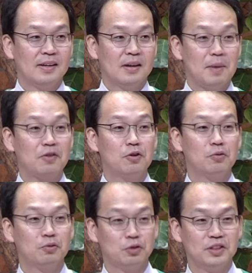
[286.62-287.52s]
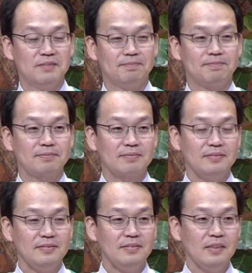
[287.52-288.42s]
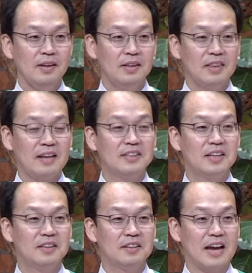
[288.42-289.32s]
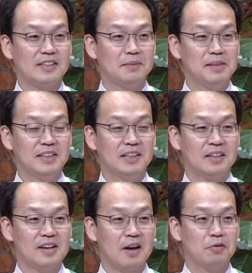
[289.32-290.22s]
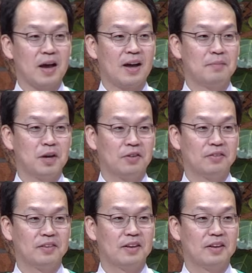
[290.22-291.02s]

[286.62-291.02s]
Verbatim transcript: 백설공주는 난쟁이들이 아침 일찍 일을 하러 나가면